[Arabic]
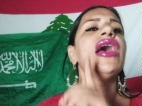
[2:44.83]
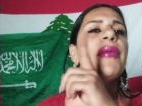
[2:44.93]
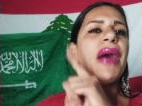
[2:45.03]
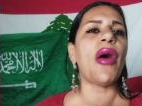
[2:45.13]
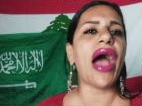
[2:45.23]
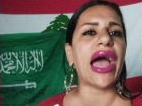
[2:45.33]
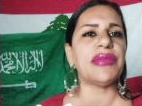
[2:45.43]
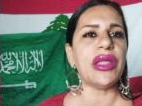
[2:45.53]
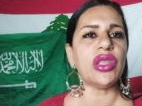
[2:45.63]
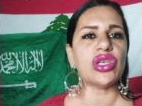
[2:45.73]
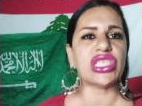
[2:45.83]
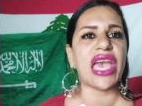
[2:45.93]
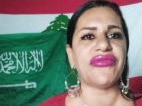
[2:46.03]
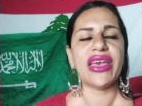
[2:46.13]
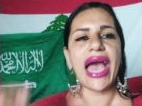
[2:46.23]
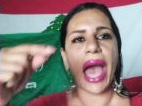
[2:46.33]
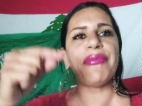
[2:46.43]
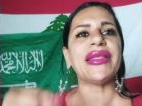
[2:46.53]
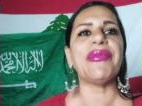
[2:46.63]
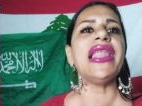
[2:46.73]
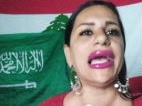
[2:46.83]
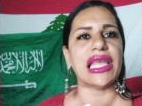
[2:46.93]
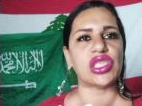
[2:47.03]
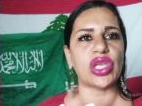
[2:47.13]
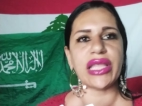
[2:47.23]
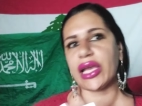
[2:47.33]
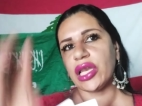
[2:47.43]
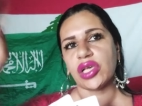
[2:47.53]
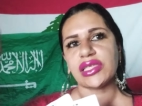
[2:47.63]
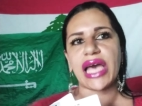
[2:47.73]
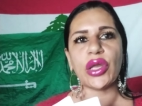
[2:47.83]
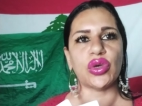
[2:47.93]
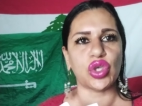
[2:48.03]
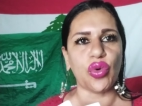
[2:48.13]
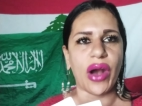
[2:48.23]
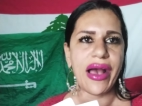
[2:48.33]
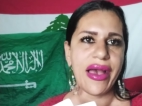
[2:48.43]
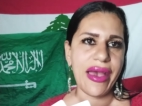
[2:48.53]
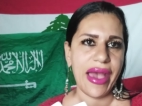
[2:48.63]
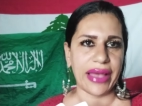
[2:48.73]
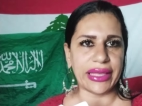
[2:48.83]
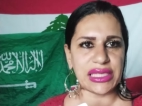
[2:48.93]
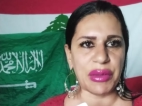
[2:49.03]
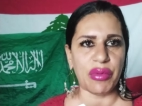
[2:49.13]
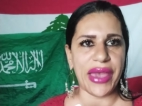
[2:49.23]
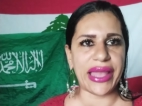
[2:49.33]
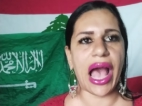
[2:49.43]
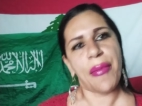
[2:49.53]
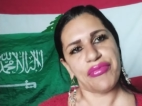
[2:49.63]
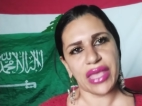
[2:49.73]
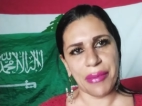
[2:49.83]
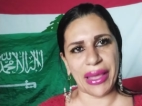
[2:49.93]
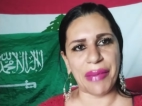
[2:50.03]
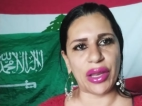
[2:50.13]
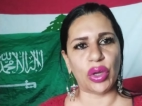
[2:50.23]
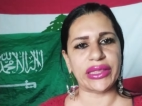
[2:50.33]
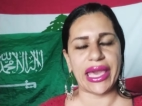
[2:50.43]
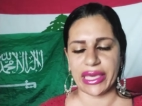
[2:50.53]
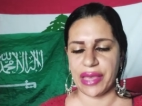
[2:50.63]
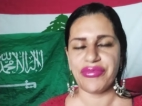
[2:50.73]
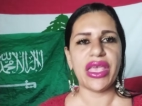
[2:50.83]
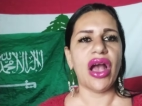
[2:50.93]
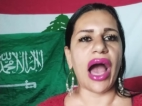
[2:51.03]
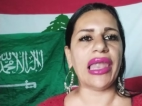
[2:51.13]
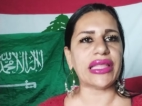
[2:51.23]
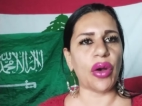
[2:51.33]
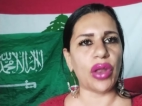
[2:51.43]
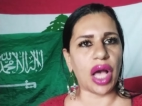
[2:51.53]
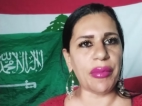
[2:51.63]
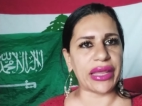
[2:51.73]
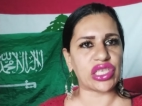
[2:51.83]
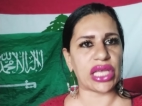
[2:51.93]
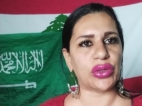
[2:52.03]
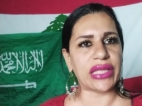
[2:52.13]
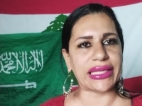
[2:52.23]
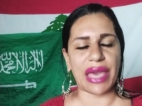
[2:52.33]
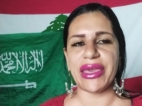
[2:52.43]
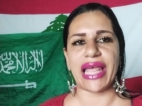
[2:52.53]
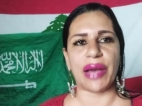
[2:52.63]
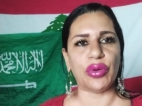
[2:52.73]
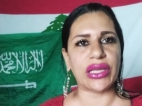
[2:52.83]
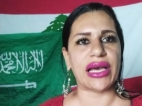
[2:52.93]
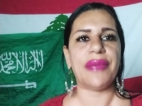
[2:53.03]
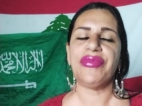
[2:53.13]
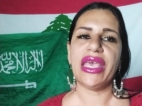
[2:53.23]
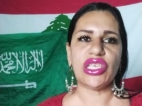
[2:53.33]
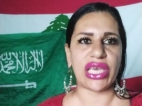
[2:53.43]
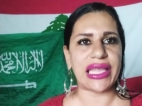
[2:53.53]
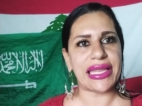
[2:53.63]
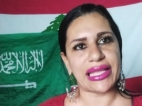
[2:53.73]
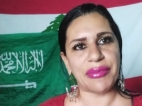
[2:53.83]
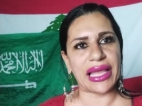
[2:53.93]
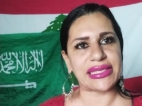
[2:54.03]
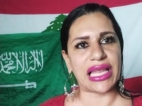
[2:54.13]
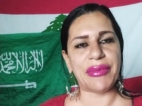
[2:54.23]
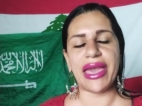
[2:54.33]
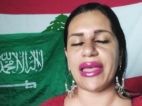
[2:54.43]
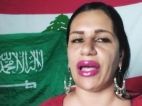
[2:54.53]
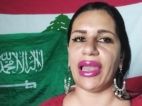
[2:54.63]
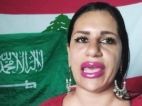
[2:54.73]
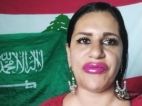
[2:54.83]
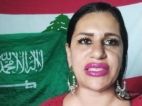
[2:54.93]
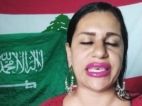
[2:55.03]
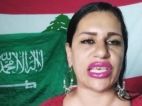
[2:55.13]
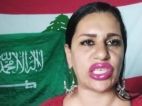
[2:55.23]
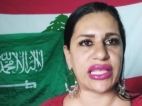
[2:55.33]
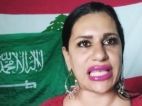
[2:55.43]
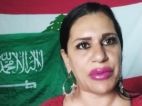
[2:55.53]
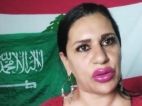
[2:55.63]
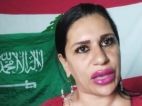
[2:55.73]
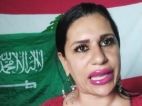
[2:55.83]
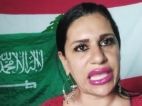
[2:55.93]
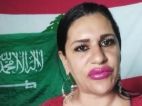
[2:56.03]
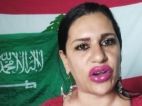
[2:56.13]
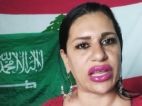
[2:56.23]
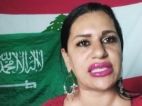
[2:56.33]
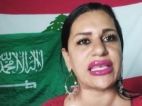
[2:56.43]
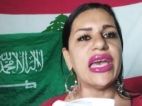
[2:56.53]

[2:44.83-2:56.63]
ما واحد منهم شاف حبه ملح للسنه كلهم صاروا جوا عن حزب الممانعة بلا ما نعود نحكي الله يطول عمرك جدنا الكبير أبونا جلالة الملك سلمان الله يحفظك يا جدي سلمان ويخليك فوق راسنا